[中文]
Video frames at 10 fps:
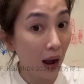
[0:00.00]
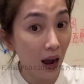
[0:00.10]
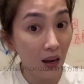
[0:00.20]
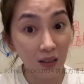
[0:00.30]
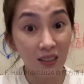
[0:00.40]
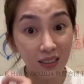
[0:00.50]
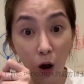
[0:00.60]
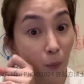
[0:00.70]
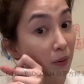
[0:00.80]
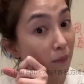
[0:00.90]
嘛，跟
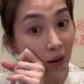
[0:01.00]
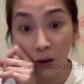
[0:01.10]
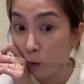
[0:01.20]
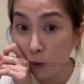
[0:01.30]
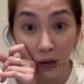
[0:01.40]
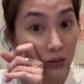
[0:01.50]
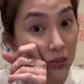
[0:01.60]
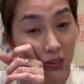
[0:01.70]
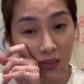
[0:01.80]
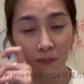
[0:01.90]
高敏没有关
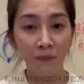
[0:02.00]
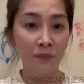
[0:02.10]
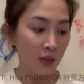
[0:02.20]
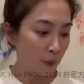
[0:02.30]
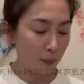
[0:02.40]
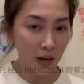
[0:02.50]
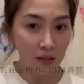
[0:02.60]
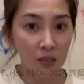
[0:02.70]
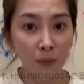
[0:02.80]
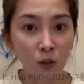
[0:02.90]
系。不要
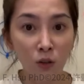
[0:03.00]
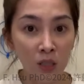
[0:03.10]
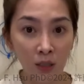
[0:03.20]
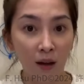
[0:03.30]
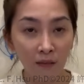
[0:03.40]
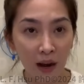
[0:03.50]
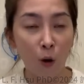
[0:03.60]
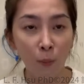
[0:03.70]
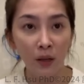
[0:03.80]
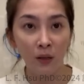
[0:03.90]
什么都扯到
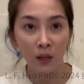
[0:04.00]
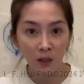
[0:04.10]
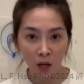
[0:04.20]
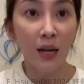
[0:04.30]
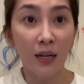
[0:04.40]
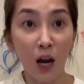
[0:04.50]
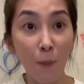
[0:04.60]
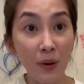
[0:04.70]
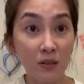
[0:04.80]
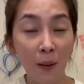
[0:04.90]
高敏，
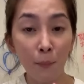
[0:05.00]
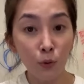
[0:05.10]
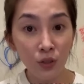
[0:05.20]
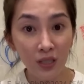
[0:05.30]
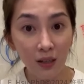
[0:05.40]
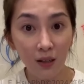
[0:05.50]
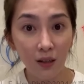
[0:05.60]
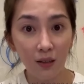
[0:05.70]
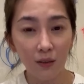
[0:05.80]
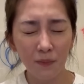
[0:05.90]
高敏人不是一
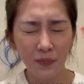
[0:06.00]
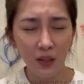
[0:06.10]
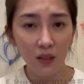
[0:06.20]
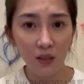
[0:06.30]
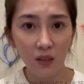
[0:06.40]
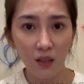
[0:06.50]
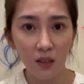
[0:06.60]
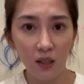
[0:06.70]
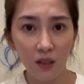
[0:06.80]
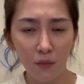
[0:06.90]
个，
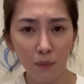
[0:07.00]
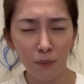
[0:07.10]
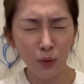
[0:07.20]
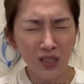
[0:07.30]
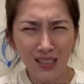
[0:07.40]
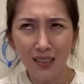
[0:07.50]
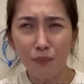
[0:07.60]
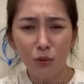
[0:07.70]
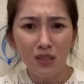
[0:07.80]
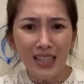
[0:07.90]
不是
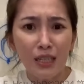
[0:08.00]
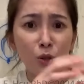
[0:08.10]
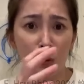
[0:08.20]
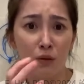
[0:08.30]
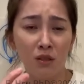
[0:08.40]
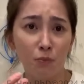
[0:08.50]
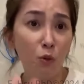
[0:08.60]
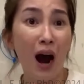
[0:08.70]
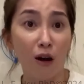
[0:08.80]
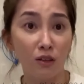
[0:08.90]
不是一群不
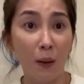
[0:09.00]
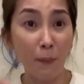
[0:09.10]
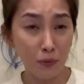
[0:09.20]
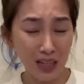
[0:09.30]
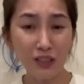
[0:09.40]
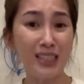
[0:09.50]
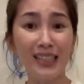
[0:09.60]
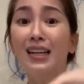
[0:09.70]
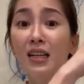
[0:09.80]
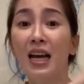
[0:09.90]
好的，他不算是一个
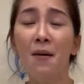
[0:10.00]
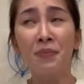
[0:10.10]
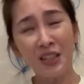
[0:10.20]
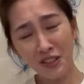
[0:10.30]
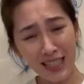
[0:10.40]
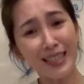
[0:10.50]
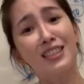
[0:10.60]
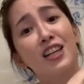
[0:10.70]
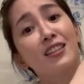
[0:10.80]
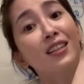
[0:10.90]
特，他就是一个
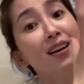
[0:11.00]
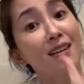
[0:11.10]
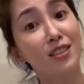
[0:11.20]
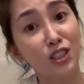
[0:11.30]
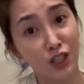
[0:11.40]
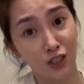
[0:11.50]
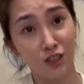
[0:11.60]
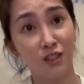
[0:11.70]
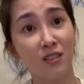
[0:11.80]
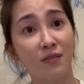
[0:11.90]
人的特
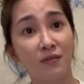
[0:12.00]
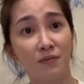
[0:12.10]
质